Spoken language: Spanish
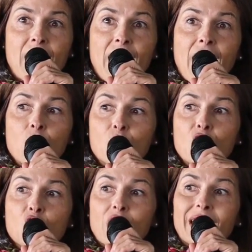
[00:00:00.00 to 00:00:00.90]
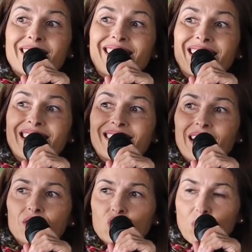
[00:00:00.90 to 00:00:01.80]
en un niño que tiene
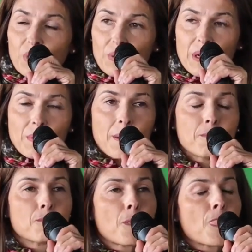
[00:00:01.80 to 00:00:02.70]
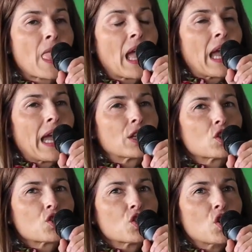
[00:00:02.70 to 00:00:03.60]
tanto problema?
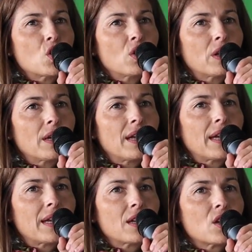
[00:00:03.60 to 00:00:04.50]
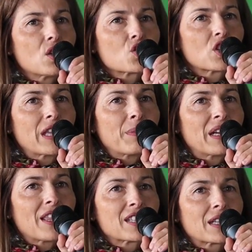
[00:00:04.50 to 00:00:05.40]
Entonces yo eh, soy también
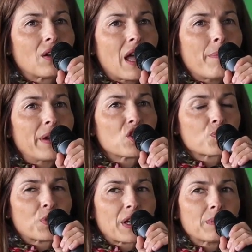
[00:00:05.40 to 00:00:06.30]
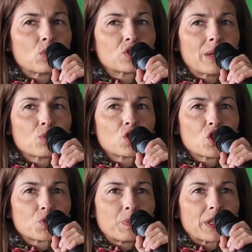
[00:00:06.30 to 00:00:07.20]
adiestradora de perros porque me gustan mucho
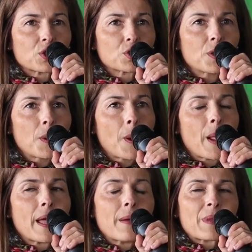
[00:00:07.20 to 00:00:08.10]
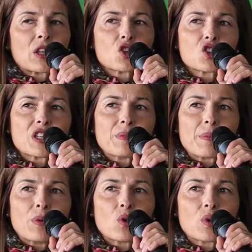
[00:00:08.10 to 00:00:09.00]
los perros, ¿no? Entonces yo siempre
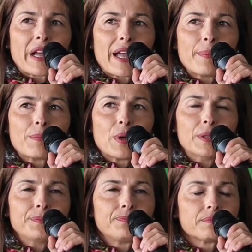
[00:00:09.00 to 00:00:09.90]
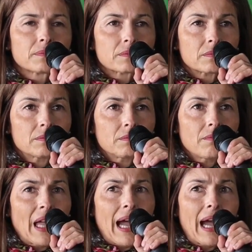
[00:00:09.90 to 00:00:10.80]
pongo un ejemplo.
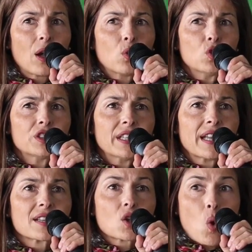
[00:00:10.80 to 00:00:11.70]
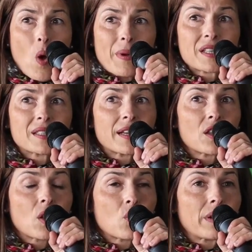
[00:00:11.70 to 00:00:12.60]
¿Alguno tenéis o habéis
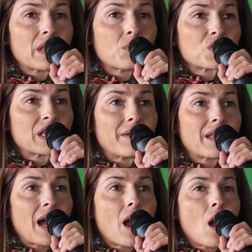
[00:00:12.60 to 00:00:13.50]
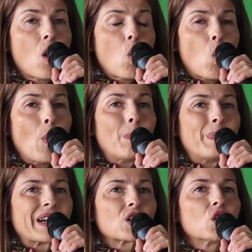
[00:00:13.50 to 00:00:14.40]
tenido alguna vez en vuestra vida un
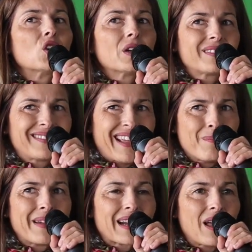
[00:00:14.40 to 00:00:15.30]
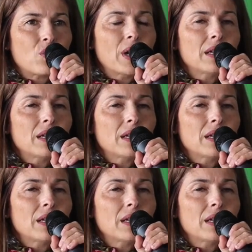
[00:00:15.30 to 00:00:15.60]
perro de envergadura?